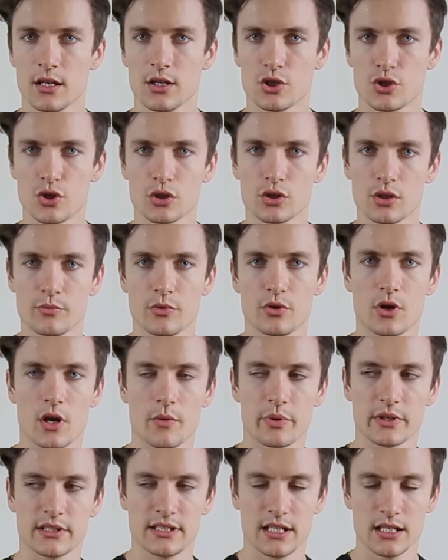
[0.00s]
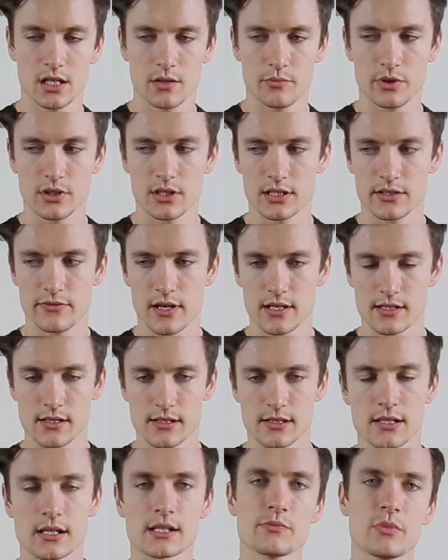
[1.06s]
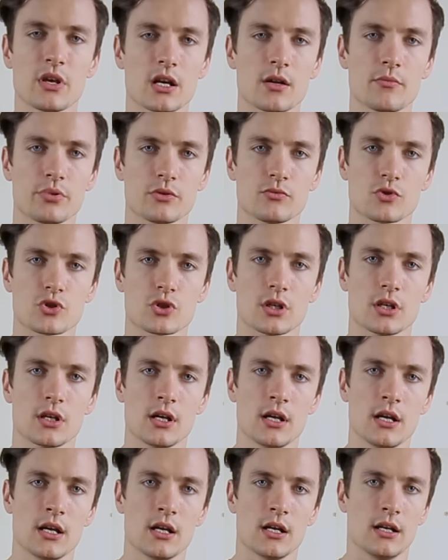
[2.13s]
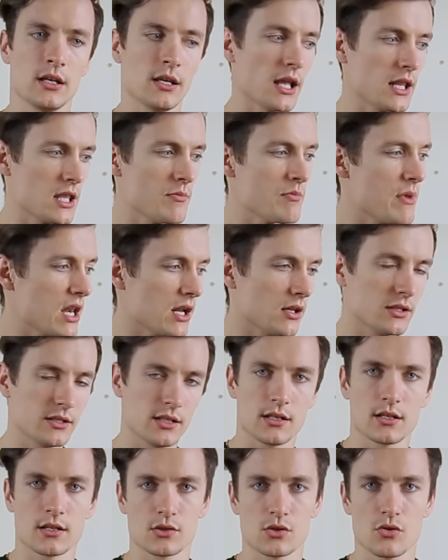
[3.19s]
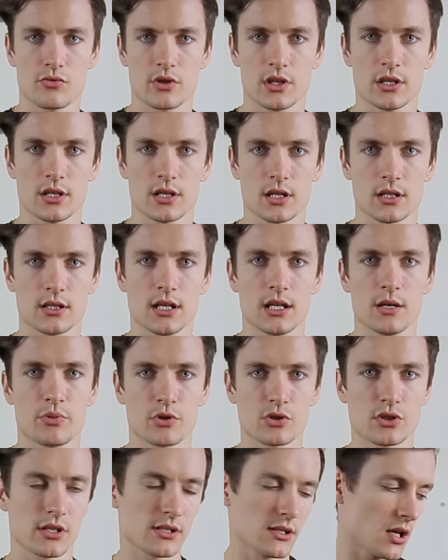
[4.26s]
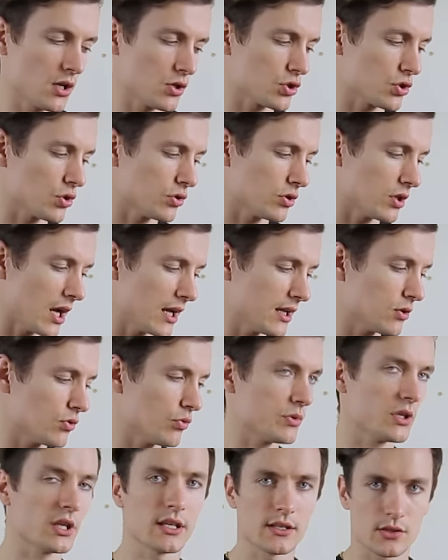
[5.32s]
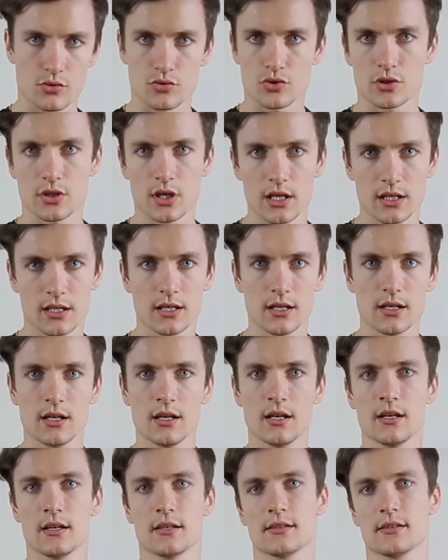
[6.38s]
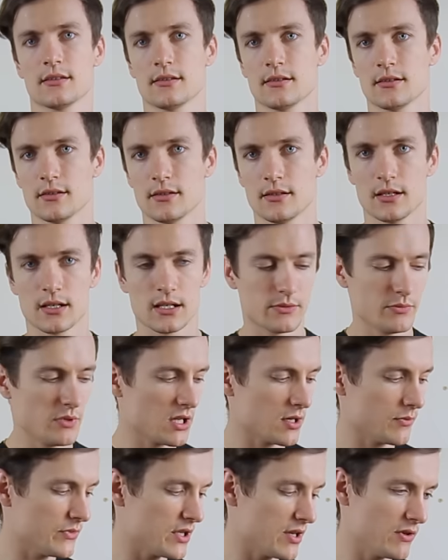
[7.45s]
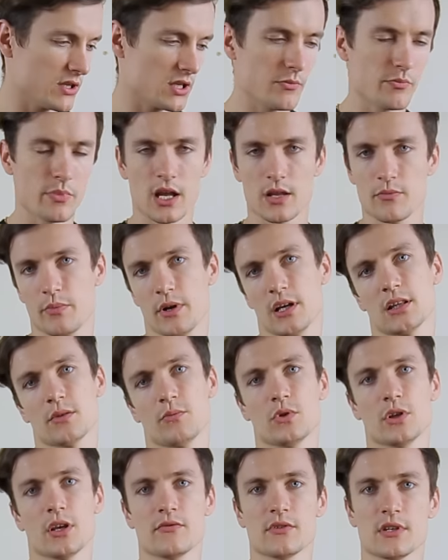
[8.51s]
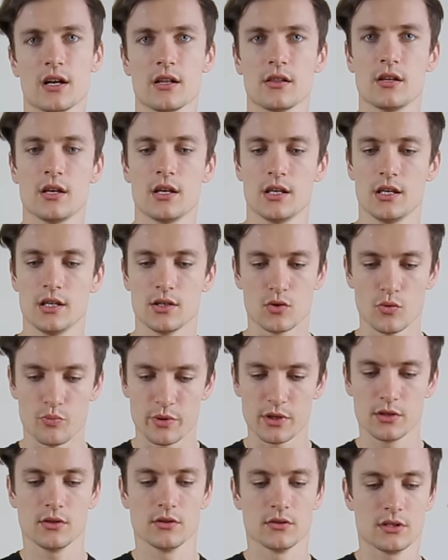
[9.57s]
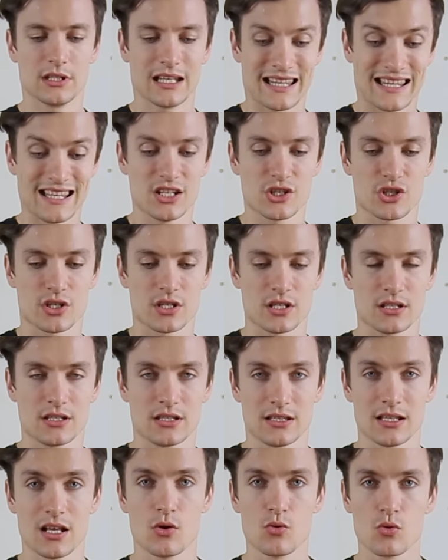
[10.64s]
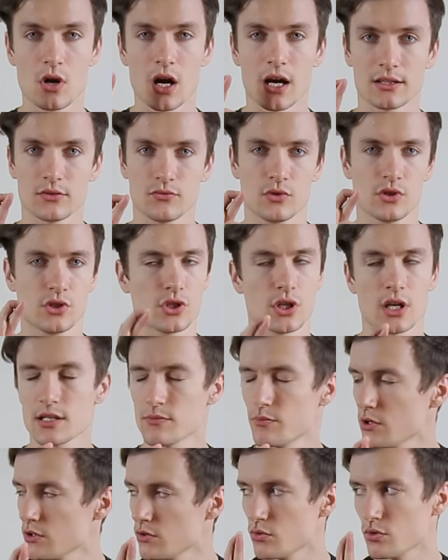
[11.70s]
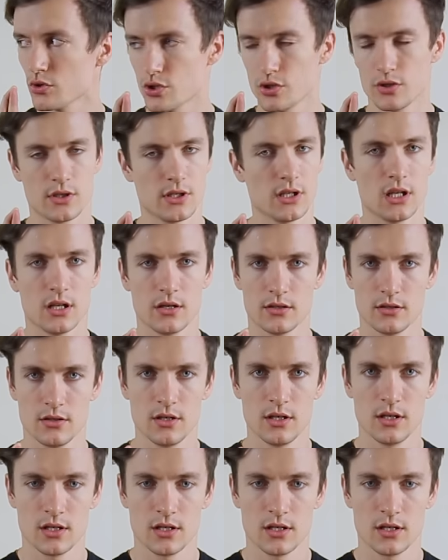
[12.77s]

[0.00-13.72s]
Еще одно мое опасение было связано с размером, потому что я не мерял эти кроссовки никогда. Я просто знаю, что Nike, у меня есть уже Nike с размером 9,5, поэтому я взял и купил такие же наугад. Вот сейчас мы очень сильно